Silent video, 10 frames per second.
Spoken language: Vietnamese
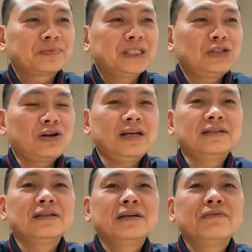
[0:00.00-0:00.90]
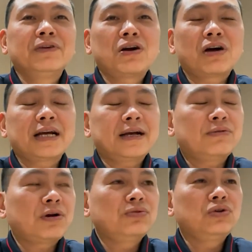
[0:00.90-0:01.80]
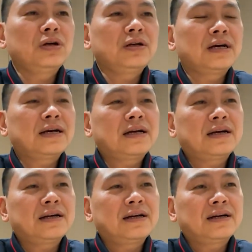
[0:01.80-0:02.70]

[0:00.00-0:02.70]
Cho nên với có cái câu chuyện là